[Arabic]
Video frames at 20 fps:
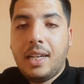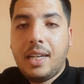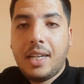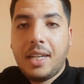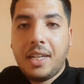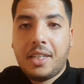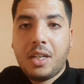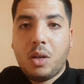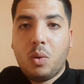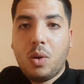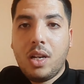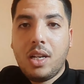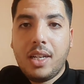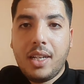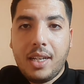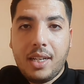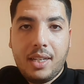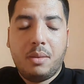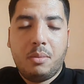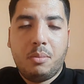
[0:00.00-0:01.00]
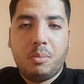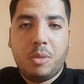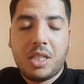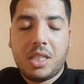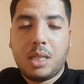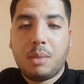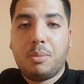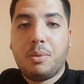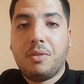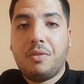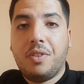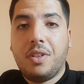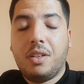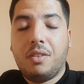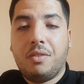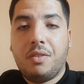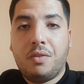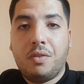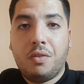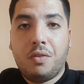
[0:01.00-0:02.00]
لتولي منصب
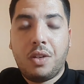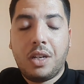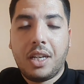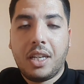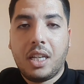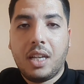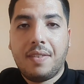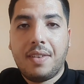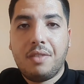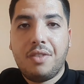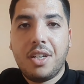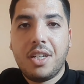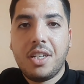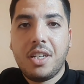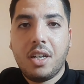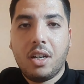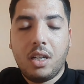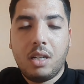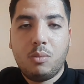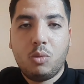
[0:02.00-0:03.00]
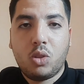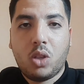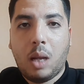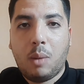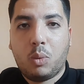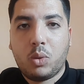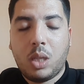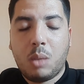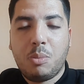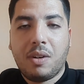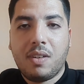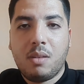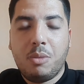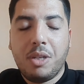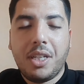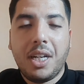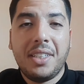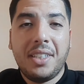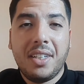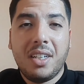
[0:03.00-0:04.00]
في, في, في الاداره الفنيه لمنتخب الوطني
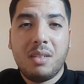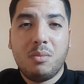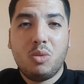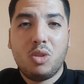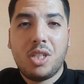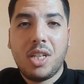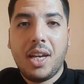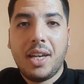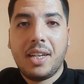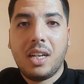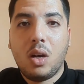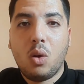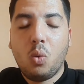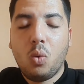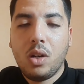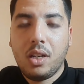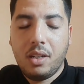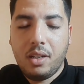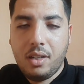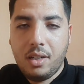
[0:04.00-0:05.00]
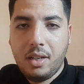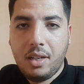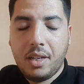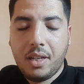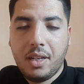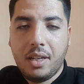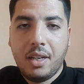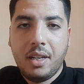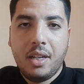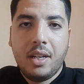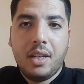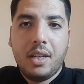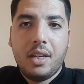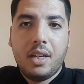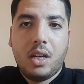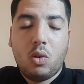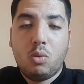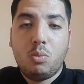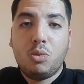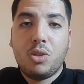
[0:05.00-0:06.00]
المغربي تحديدا المساعد الاول ل
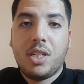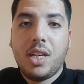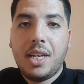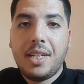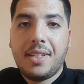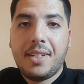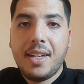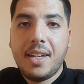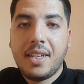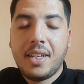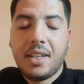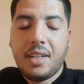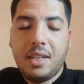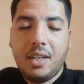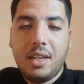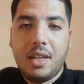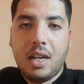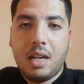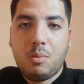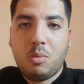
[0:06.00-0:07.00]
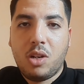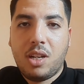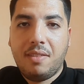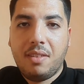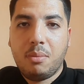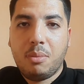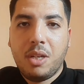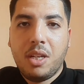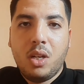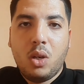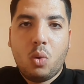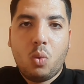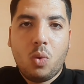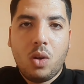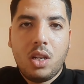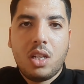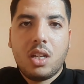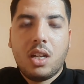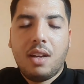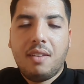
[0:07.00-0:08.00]
او المساعد الثاني للمدرب
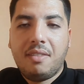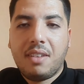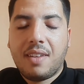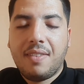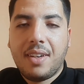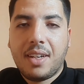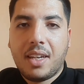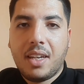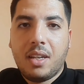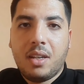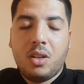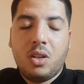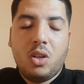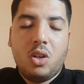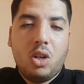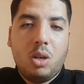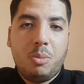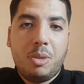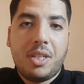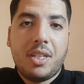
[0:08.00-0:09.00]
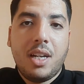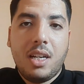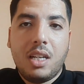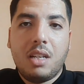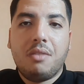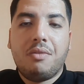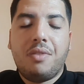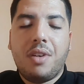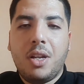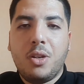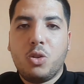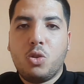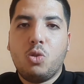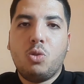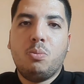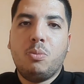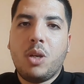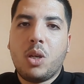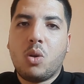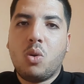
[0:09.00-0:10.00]
وليد الركراكي بالتالي
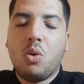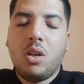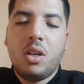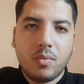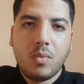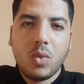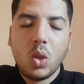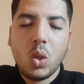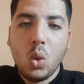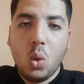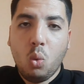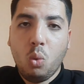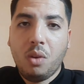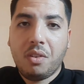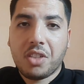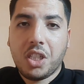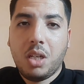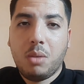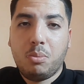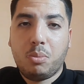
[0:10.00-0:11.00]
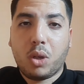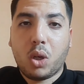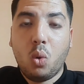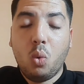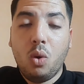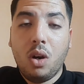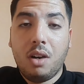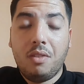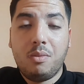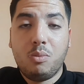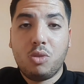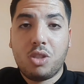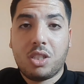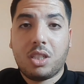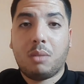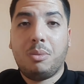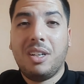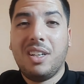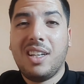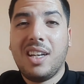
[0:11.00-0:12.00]
فعنده ما يقول ويرجع بقوه في
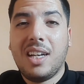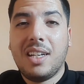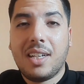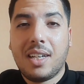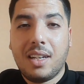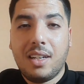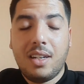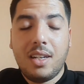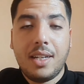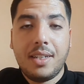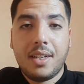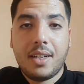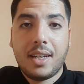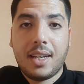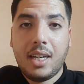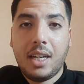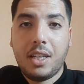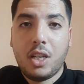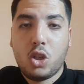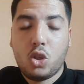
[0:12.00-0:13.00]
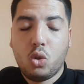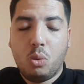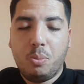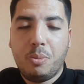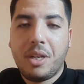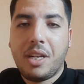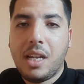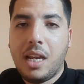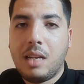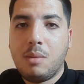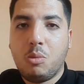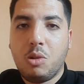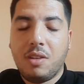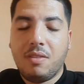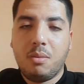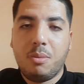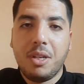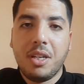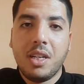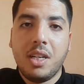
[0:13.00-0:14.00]
المستقبل لان لاننا كنحتاجوا مثل هاد
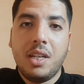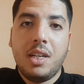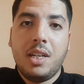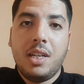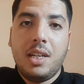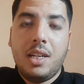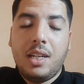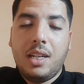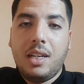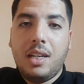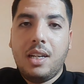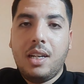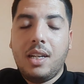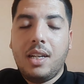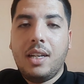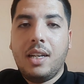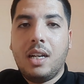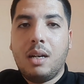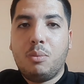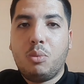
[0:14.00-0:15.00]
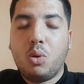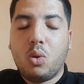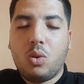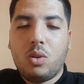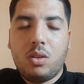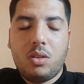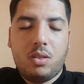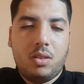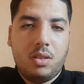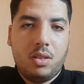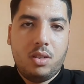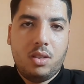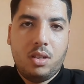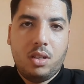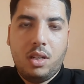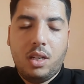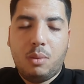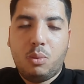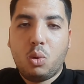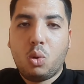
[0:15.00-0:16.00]
المدربين اللي لعبوا
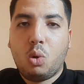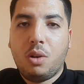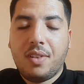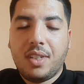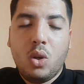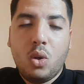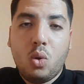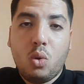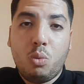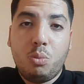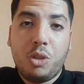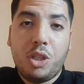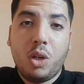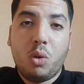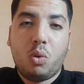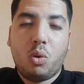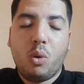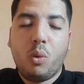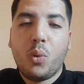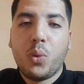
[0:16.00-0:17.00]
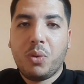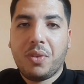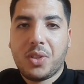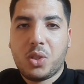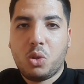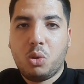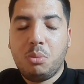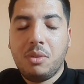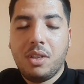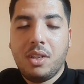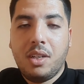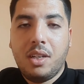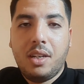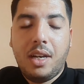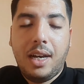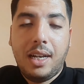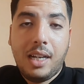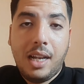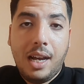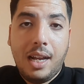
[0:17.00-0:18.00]
آه، لعبوا كره ومشاو كونوا راسهم
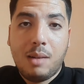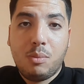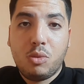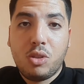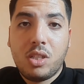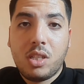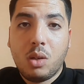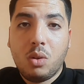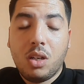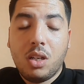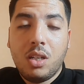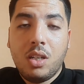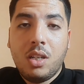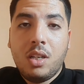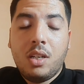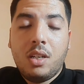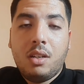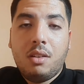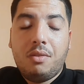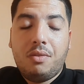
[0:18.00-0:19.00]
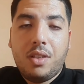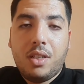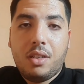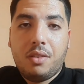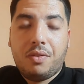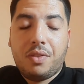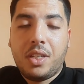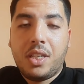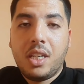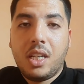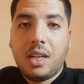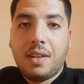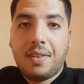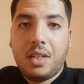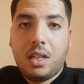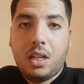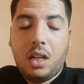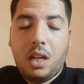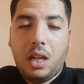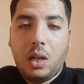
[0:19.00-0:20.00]
على اعلى مستوى في
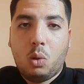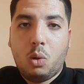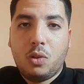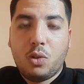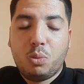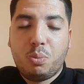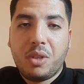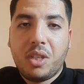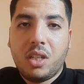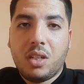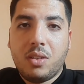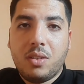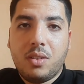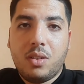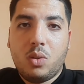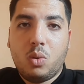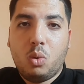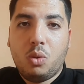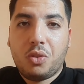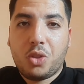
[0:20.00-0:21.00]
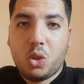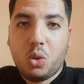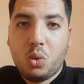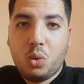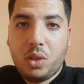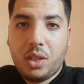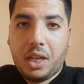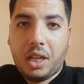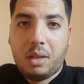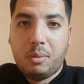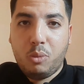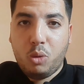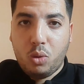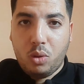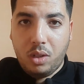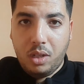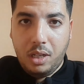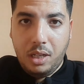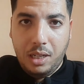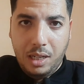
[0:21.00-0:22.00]
الديار الاوروبيه ورجعوا
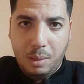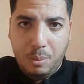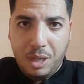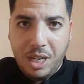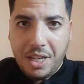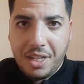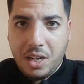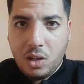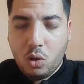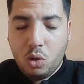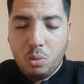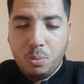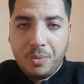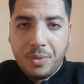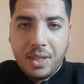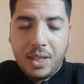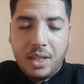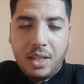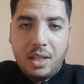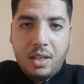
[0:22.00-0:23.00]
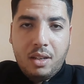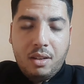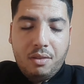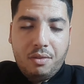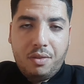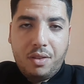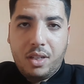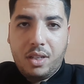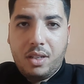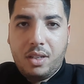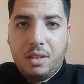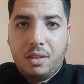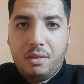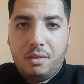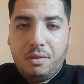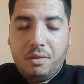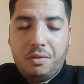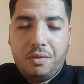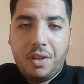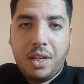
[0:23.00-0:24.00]
يخدموا البلاد ديالهم في
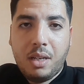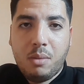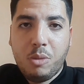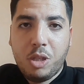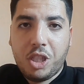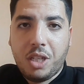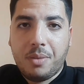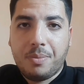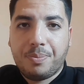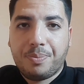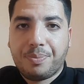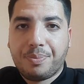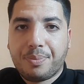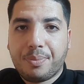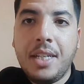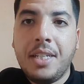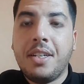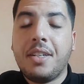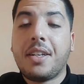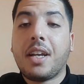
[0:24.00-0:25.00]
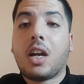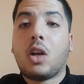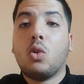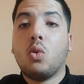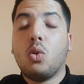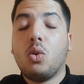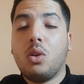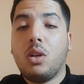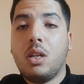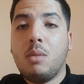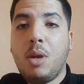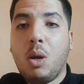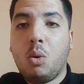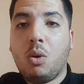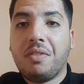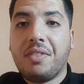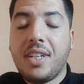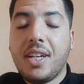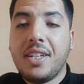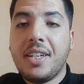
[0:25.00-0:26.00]
في هذا المجال ننتقلوا
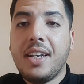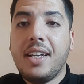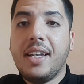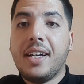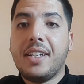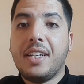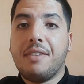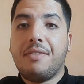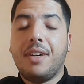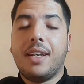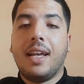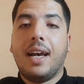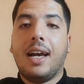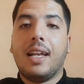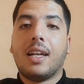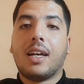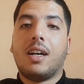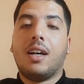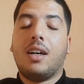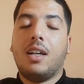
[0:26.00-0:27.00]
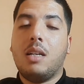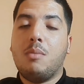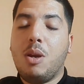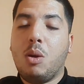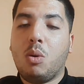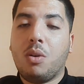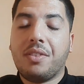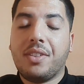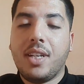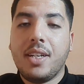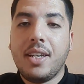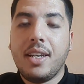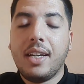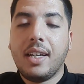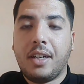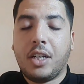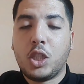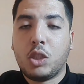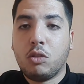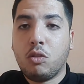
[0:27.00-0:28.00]
للمحور الثاني اللي عندنا في هذه الحلقه المحور الثاني
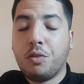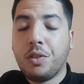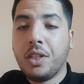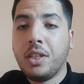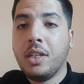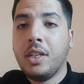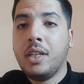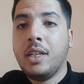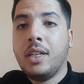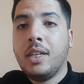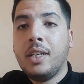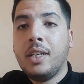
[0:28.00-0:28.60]
اللي غنشوفوا فيه